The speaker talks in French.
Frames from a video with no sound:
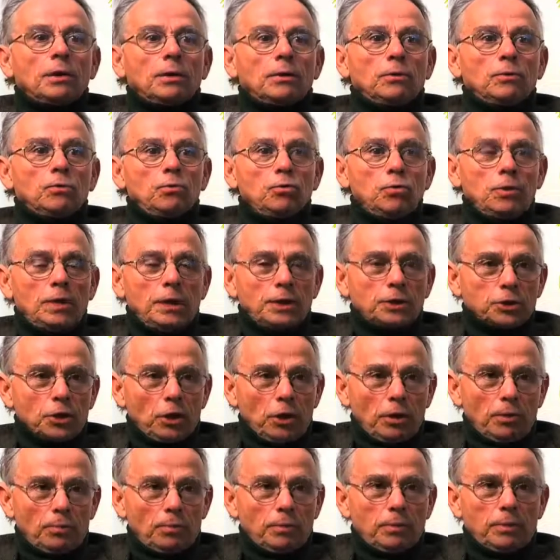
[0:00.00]
où les
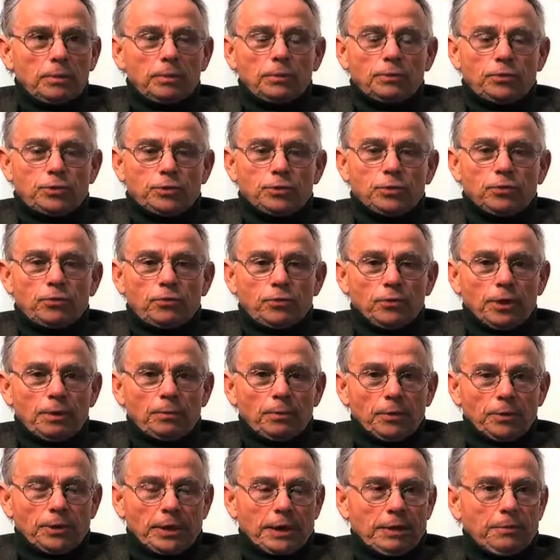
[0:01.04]
hommes sont
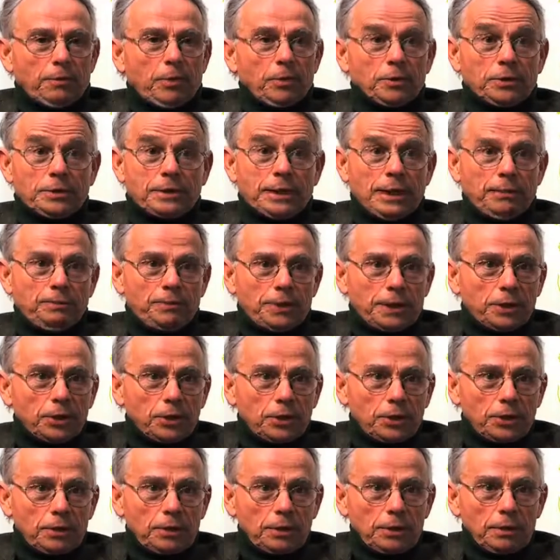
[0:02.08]
fondamentalement
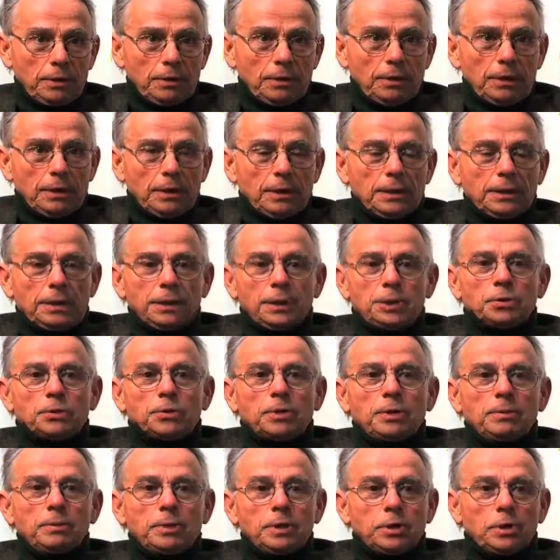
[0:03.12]
débiteurs. Ils sont
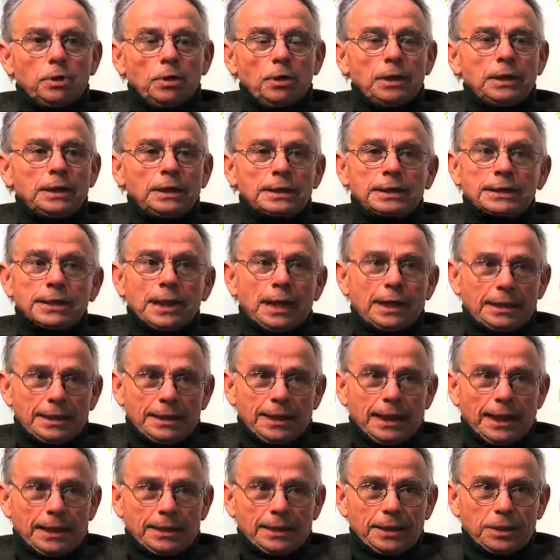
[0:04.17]
débiteurs les uns à
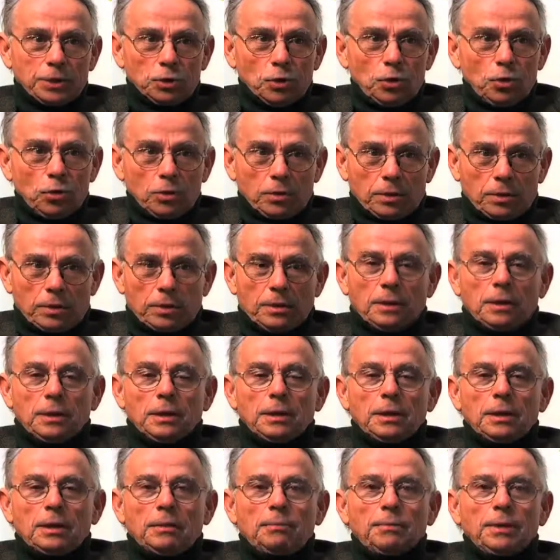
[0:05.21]
l'égard des autres
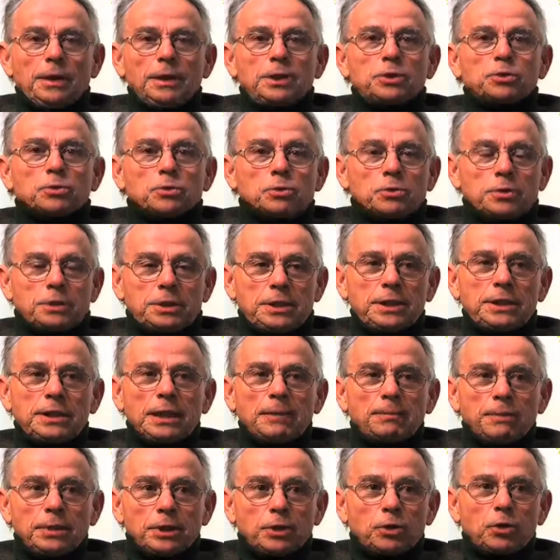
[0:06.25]
mais ils sont aussi
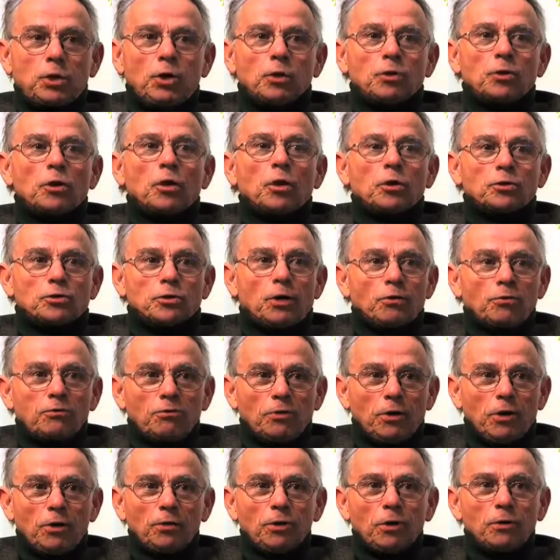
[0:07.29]
débiteurs de leurs
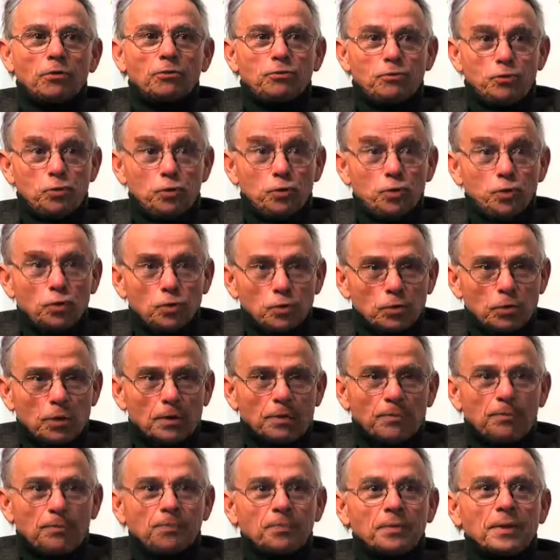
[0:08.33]
enfants dans le futur.
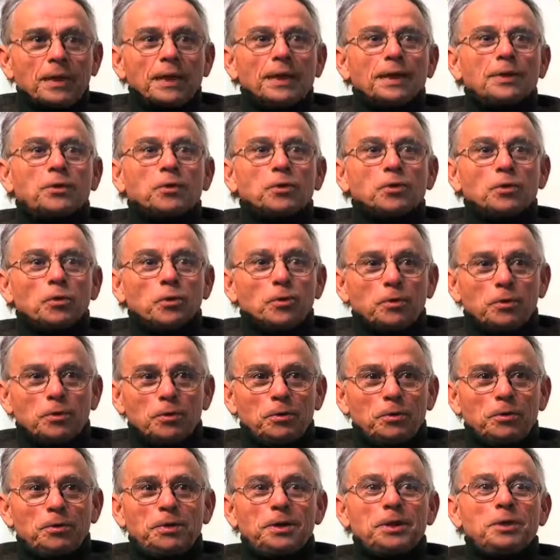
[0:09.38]
Et que donc
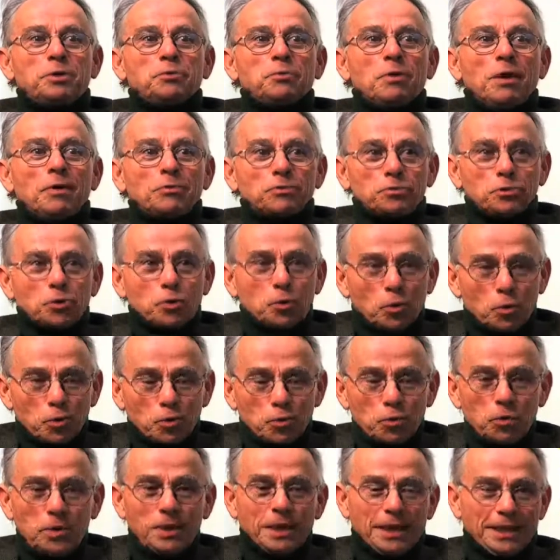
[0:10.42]
euh, ils doivent se
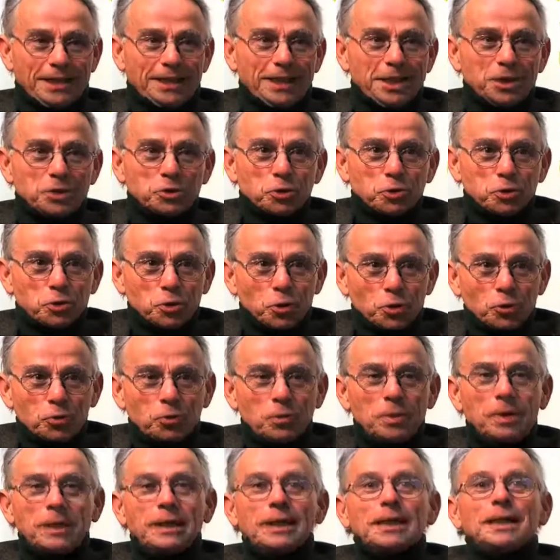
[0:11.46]
conduire dès
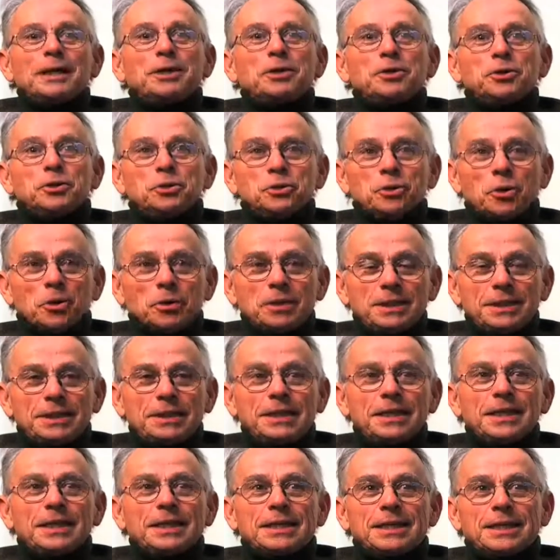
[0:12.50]
aujourd'hui dans
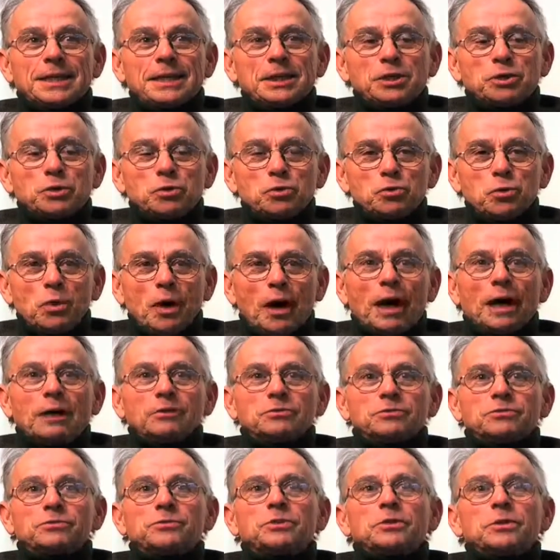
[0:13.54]
l'idée qu'ils
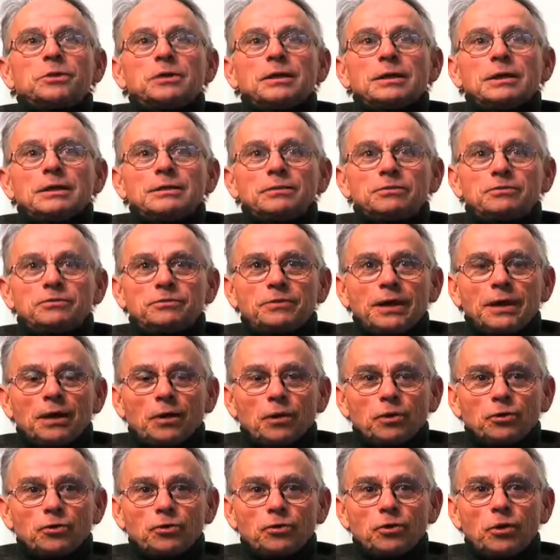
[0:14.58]
doivent euh, faire
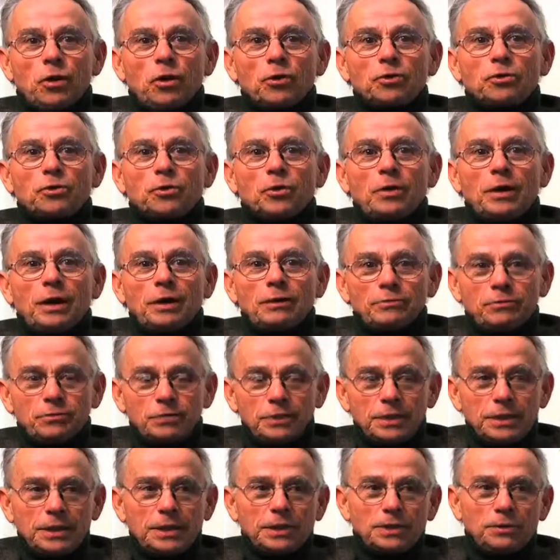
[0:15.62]
en sorte que la
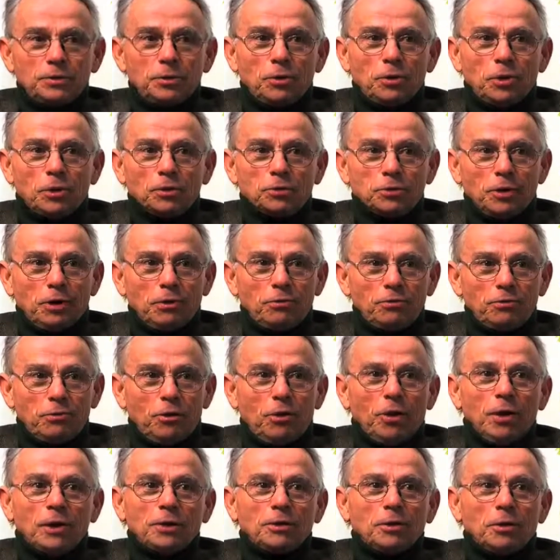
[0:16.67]
vie de leurs
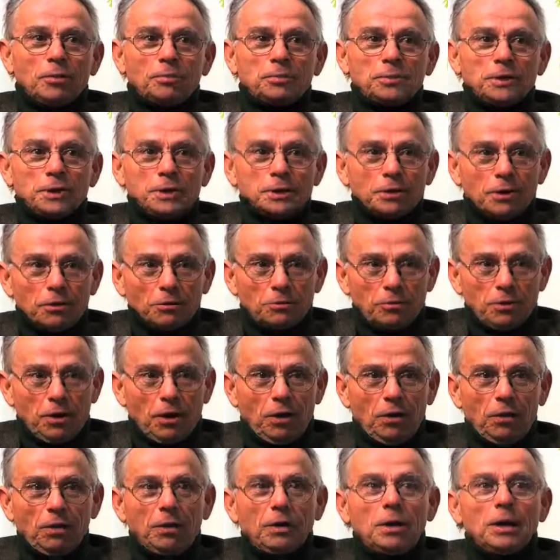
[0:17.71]
enfants et de leurs
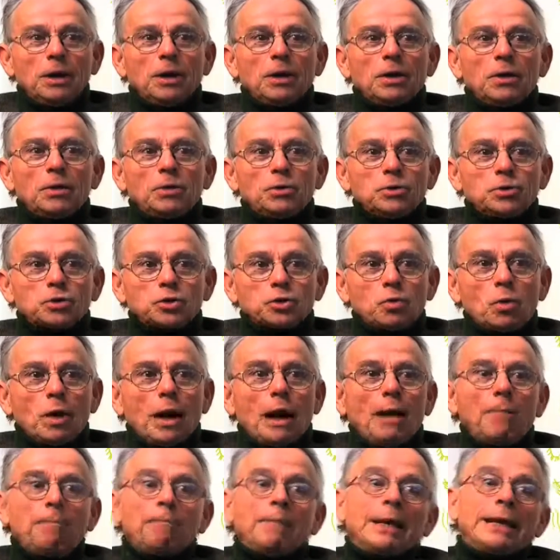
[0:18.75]
petits-enfants euh,
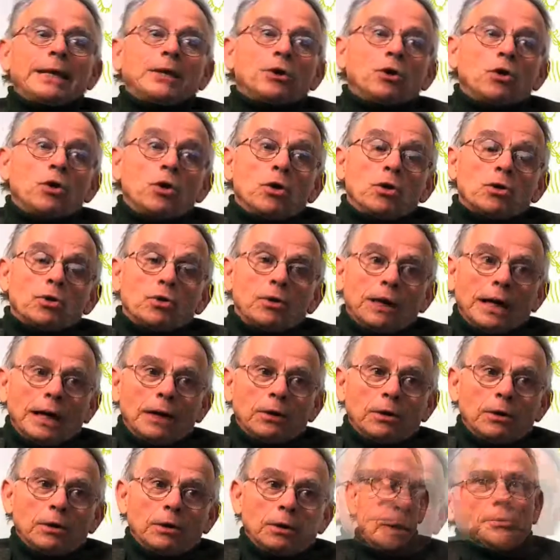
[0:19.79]
soit meilleure que la
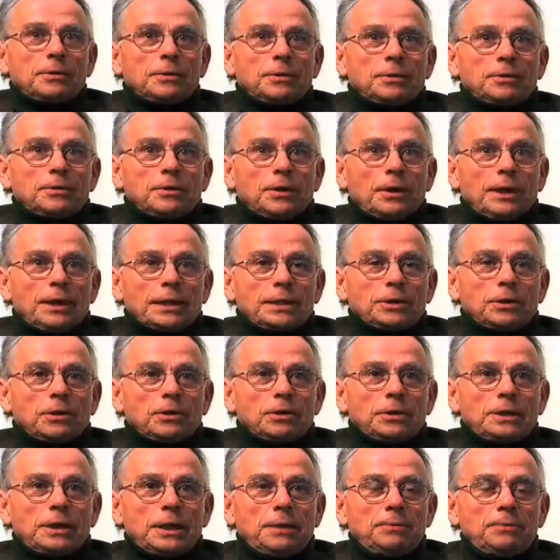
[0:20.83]
leur. Dans, l'accent
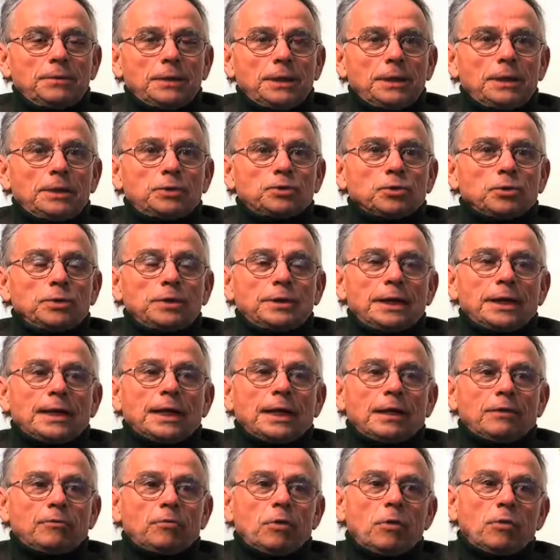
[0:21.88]
qui est mis sur l'idée qu'à
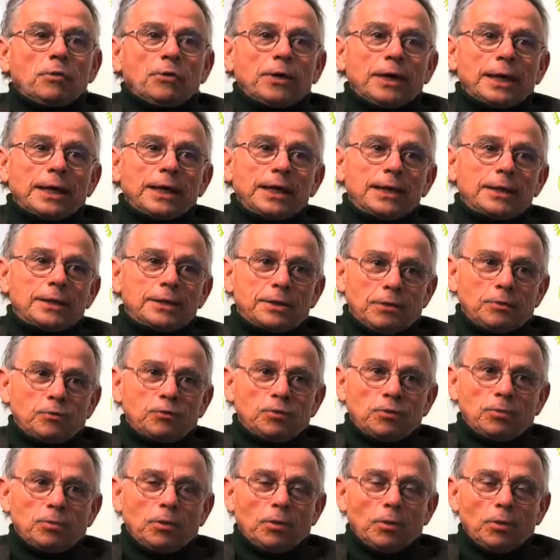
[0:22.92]
la fois on hérite
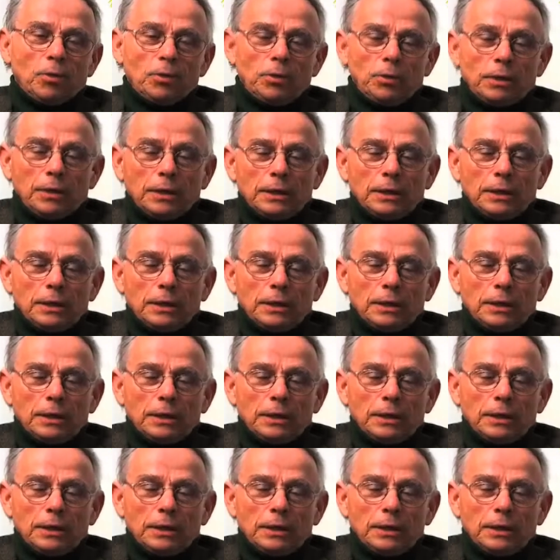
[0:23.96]
du monde,